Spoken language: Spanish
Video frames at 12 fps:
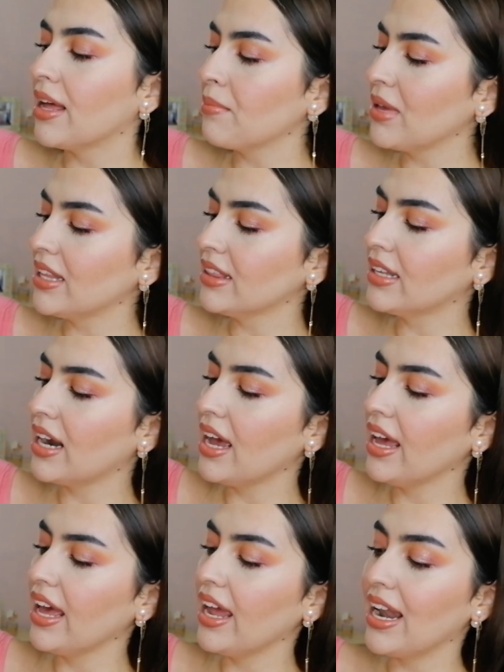También
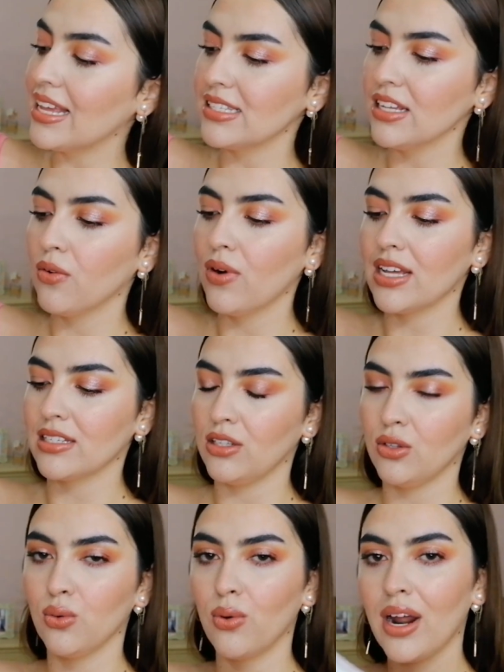trae elástico en la
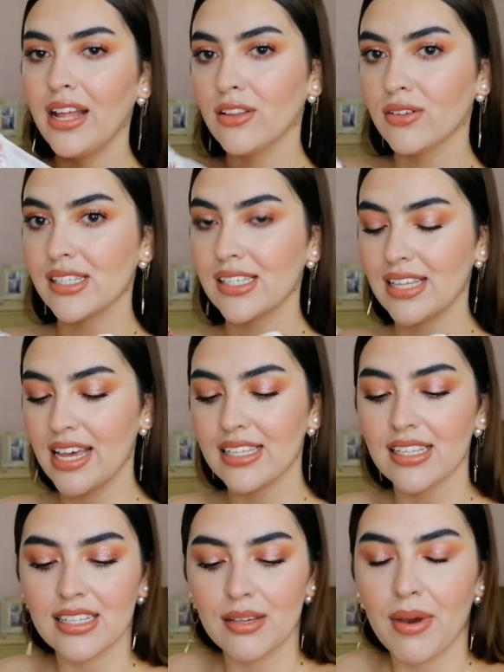cintura, entonces
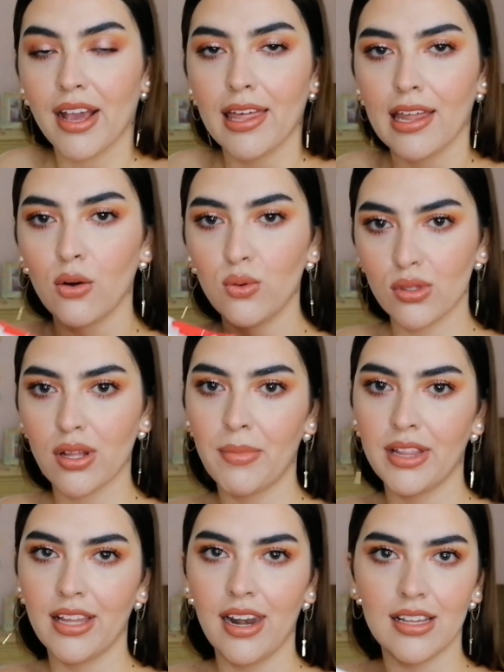este sí me queda
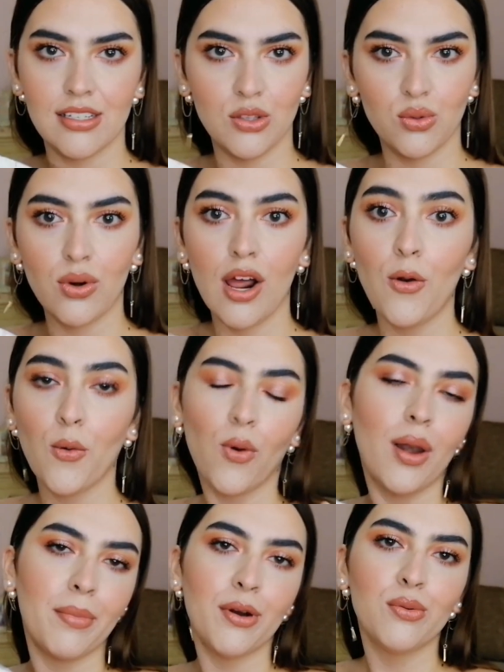justamente en la cintura, lo
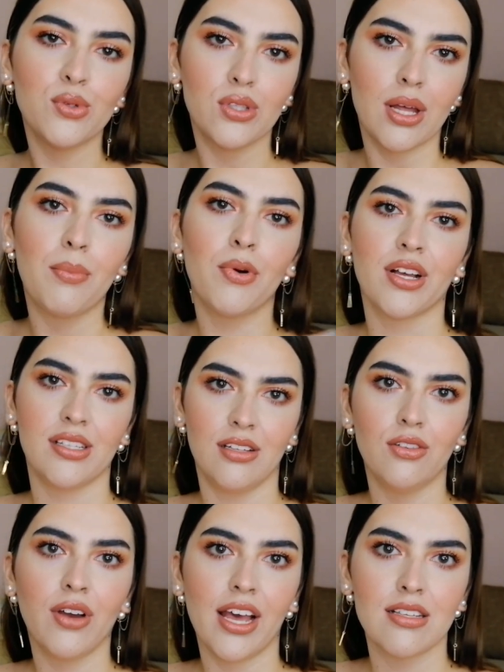cual me gusta porque
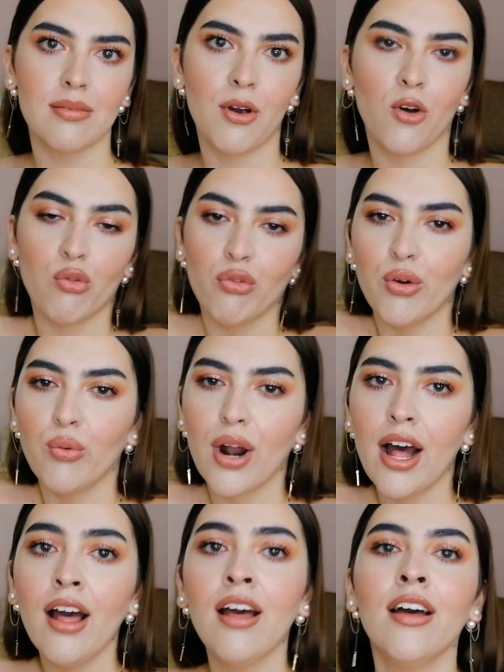siento que hace mejor
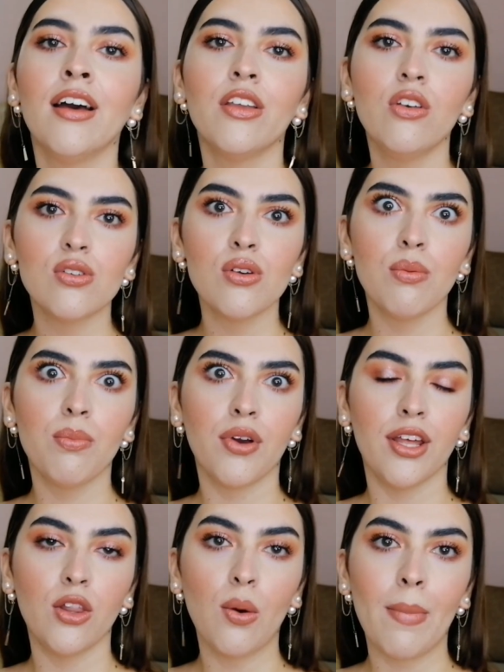figura. Yo soy un
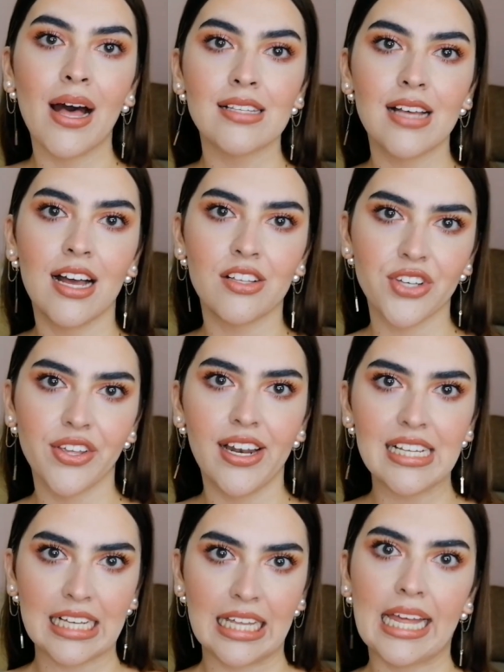poquito más ancha
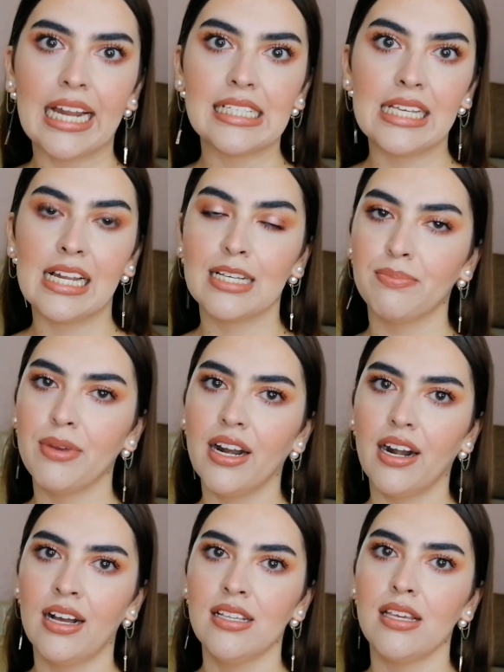de las caderas y de las
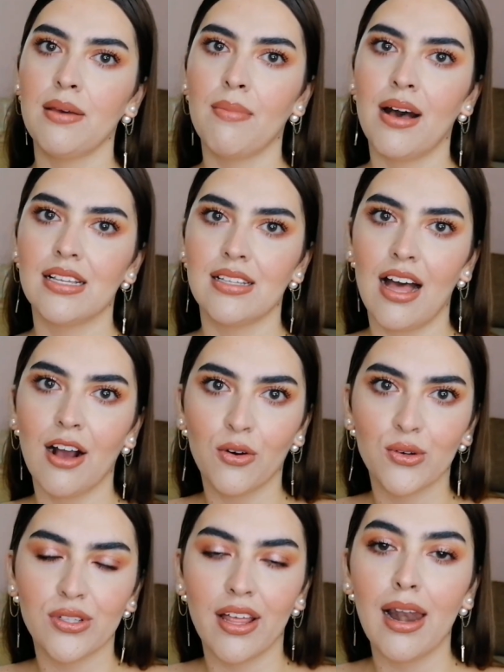piernas y más
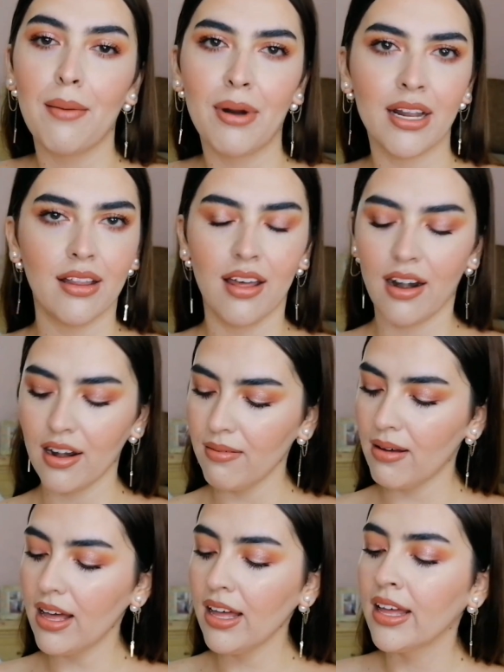angosta de la parte de
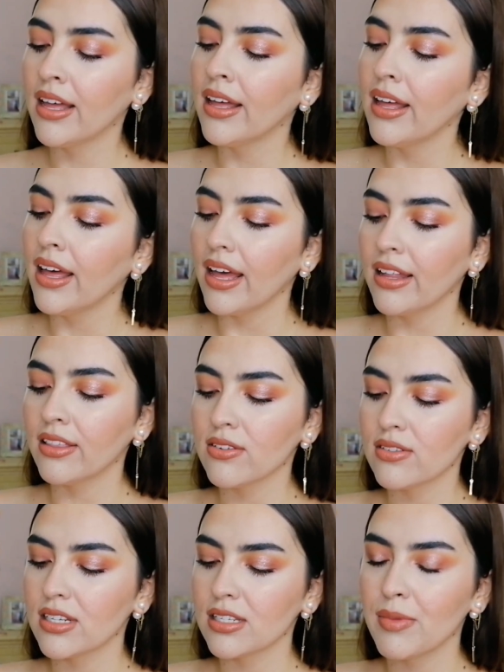arriba,
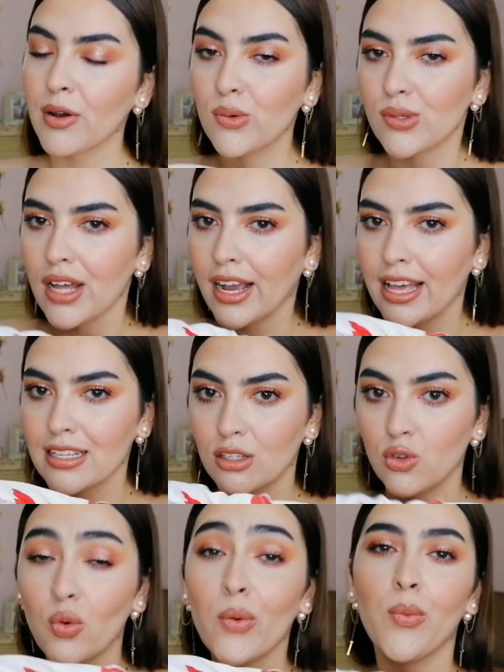entonces me gusta que
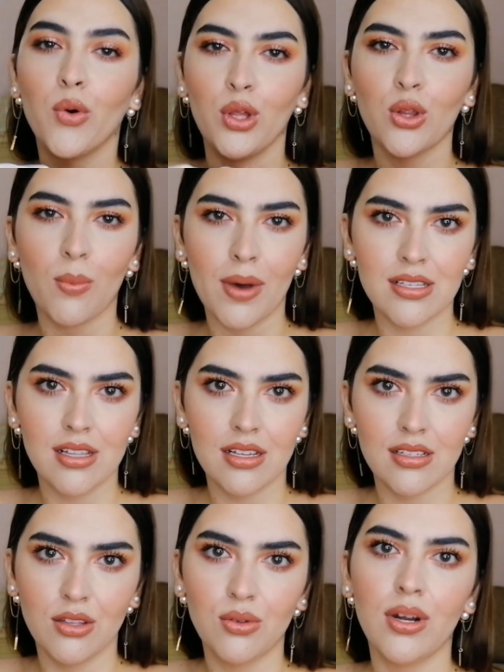acentúe un poquito más
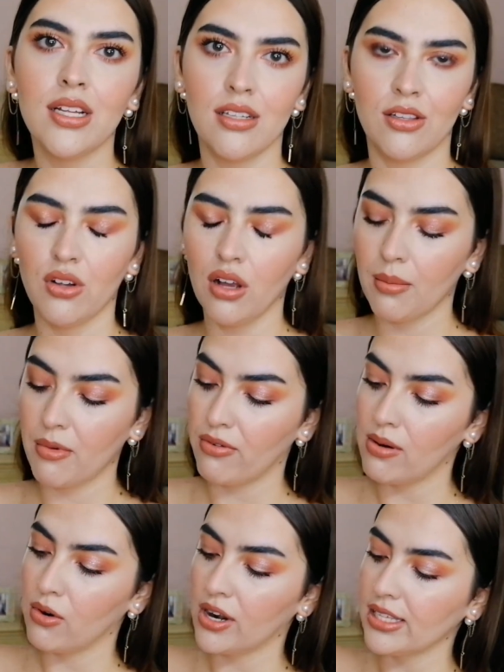la cintura, siento que me
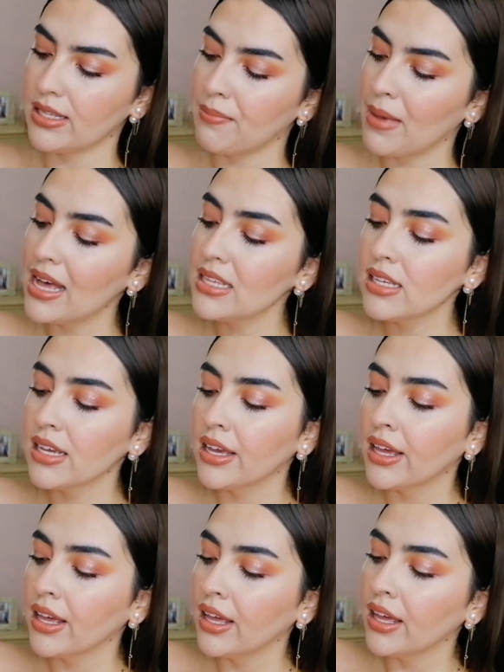favorece más.
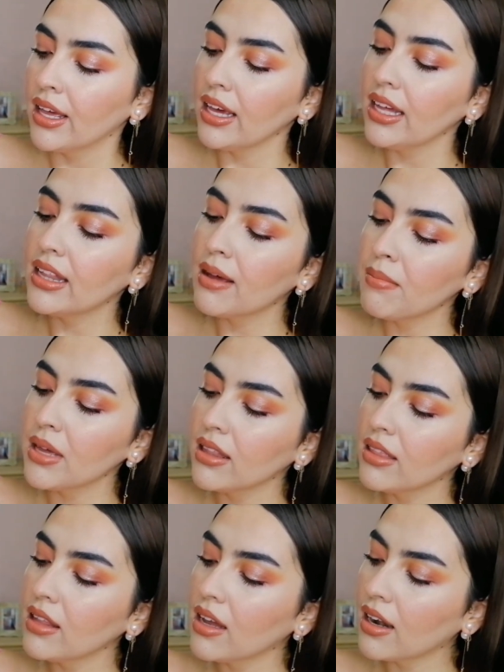Y
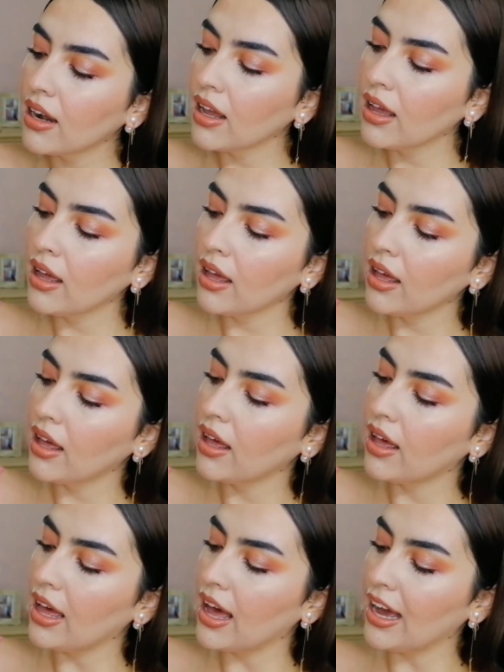también tiene
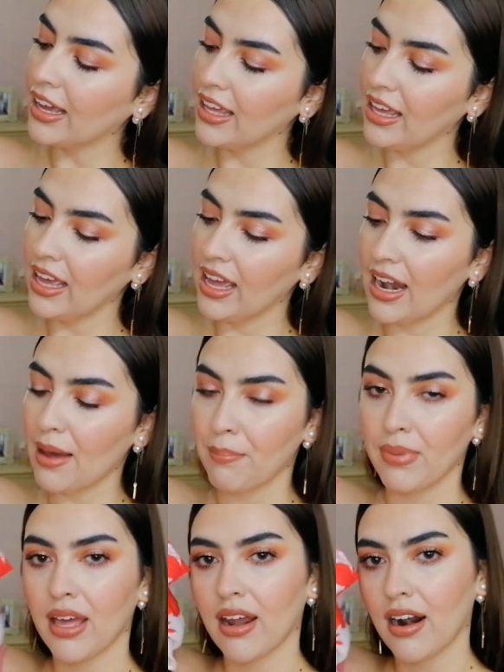eh, aquí en
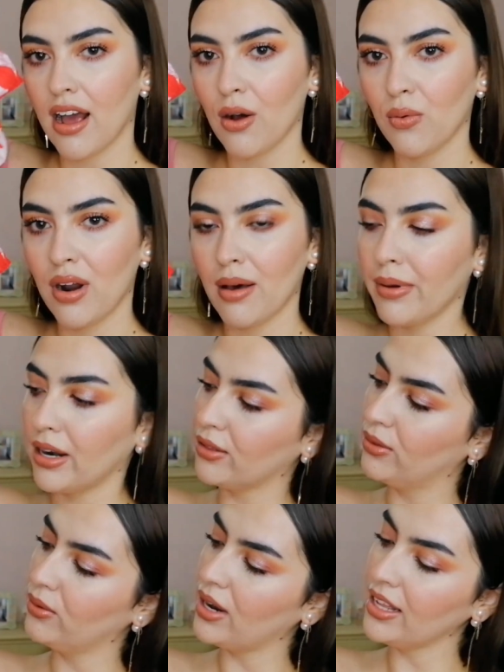la pierna una
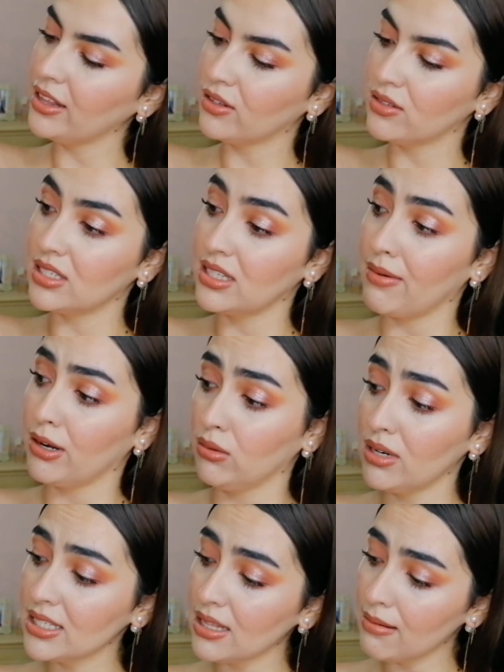abertura, entonces la
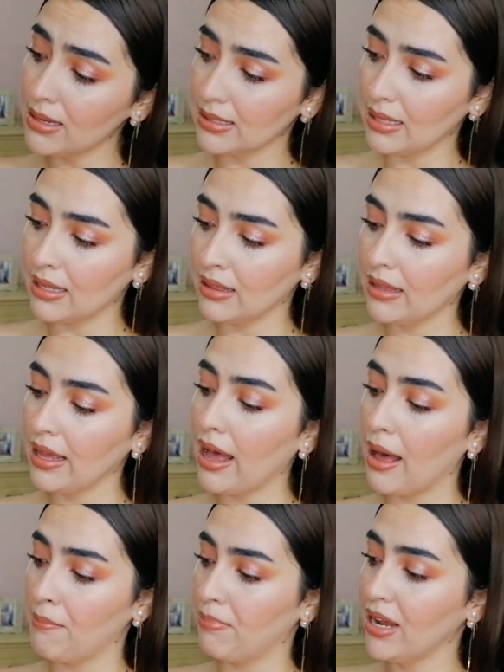abertura está
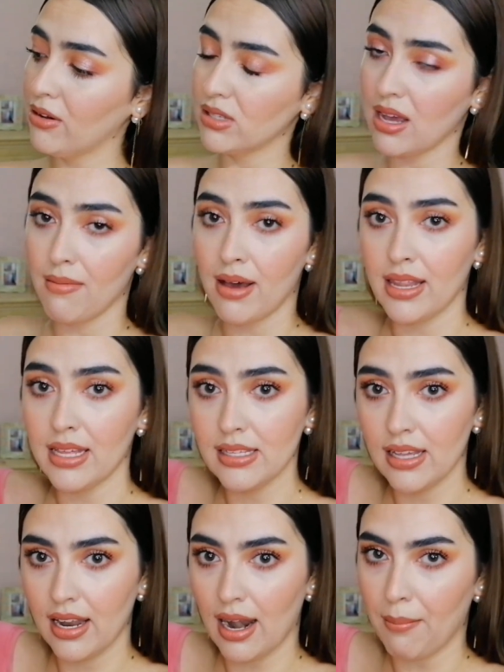bastante amplia, o sea, va
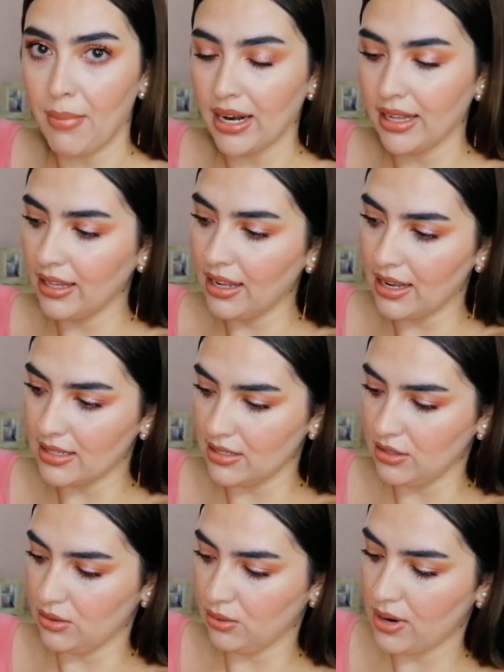desde la parte de la
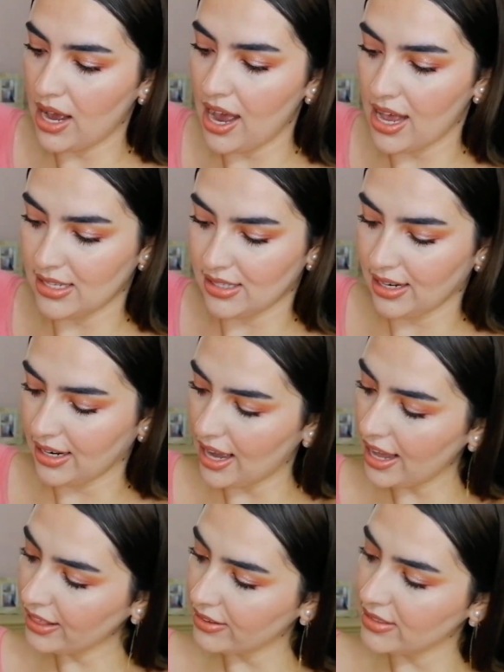cintura hasta
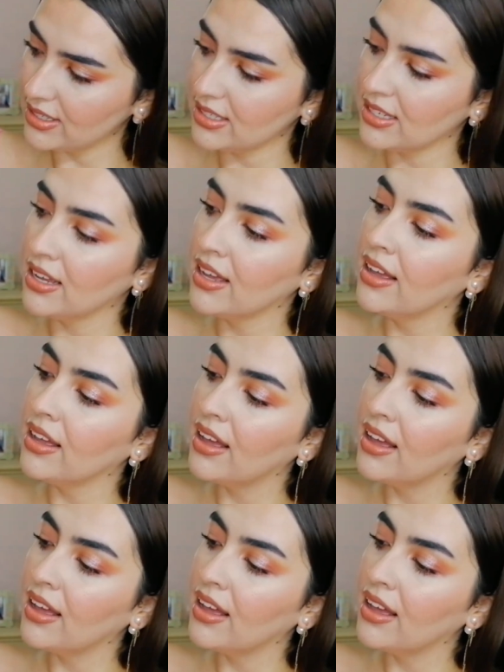acá, entonces